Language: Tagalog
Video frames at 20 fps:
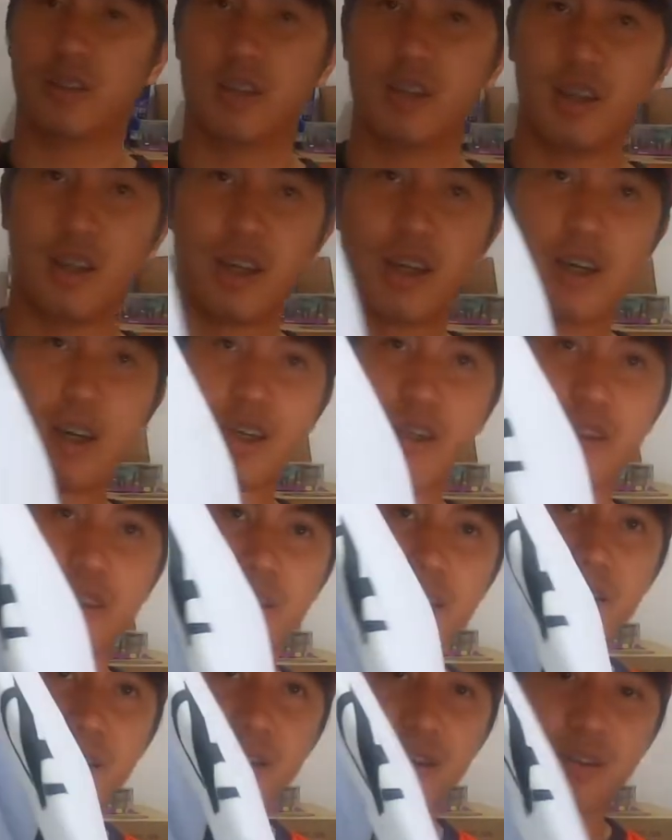gilid.
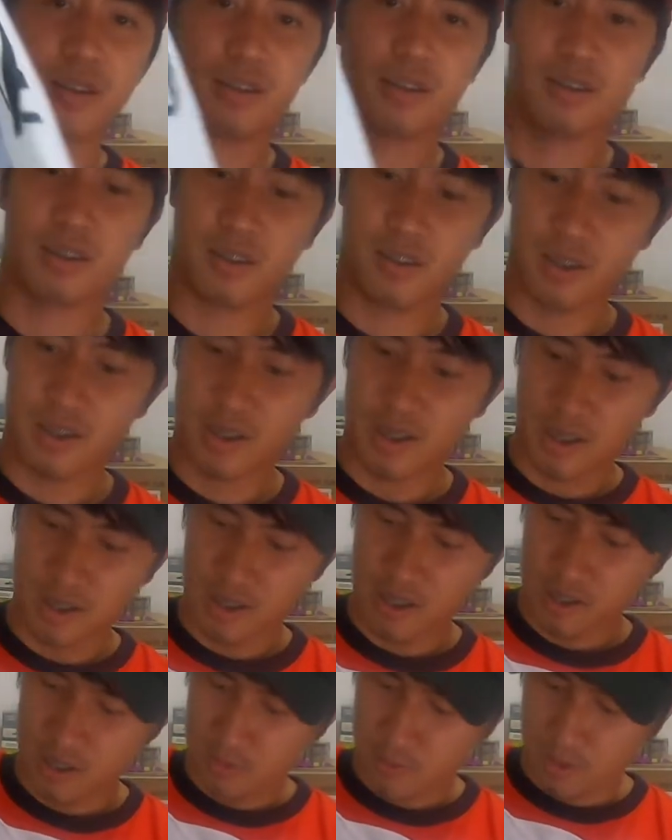
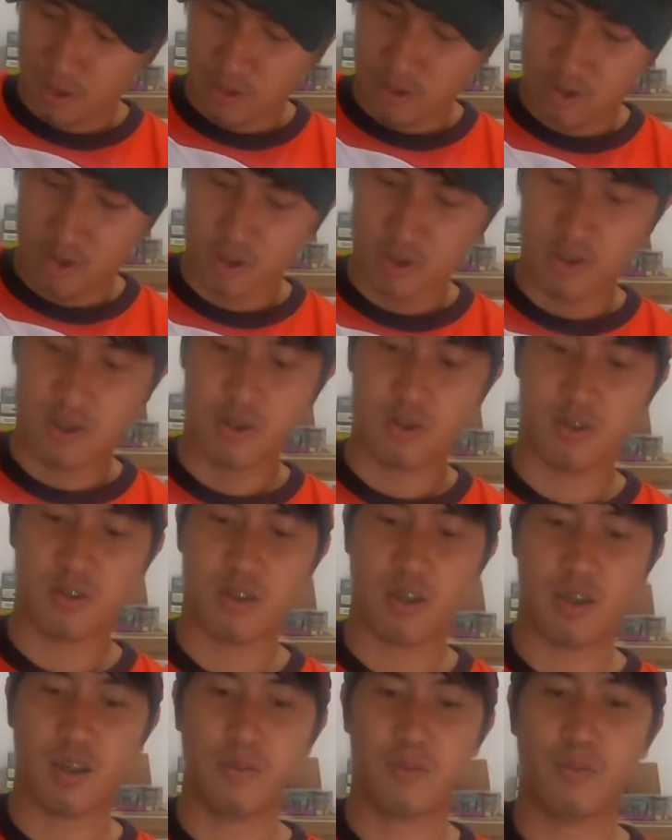And meron din dito
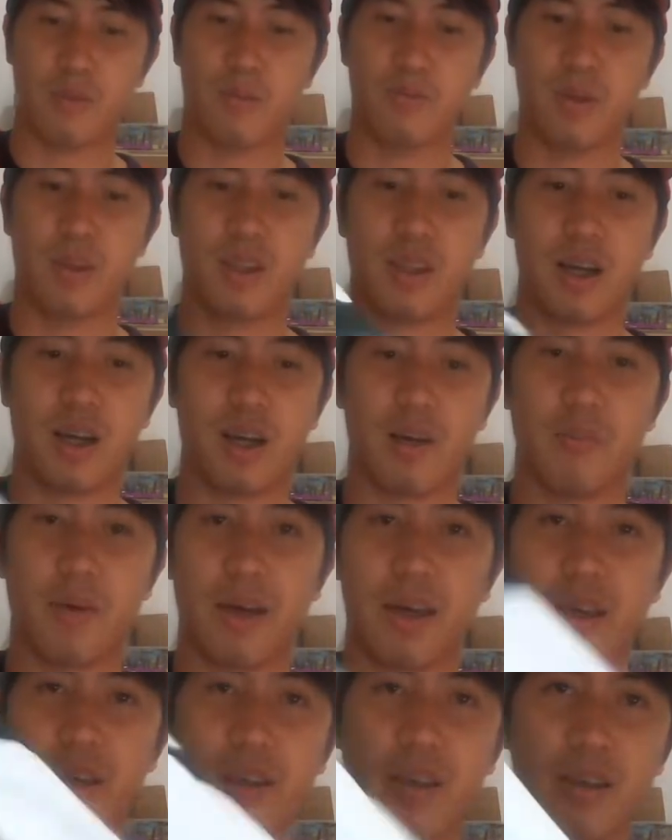sa may bandang
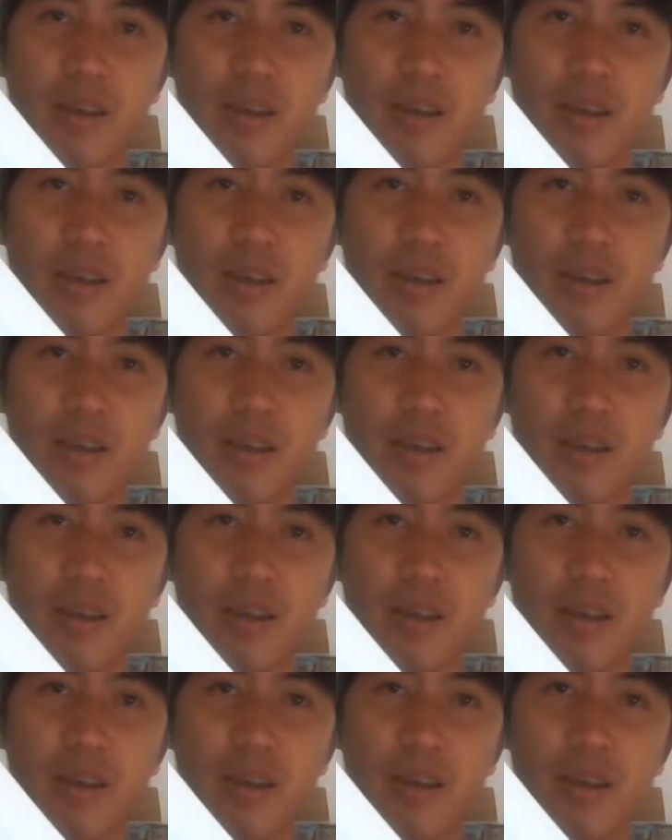kamay.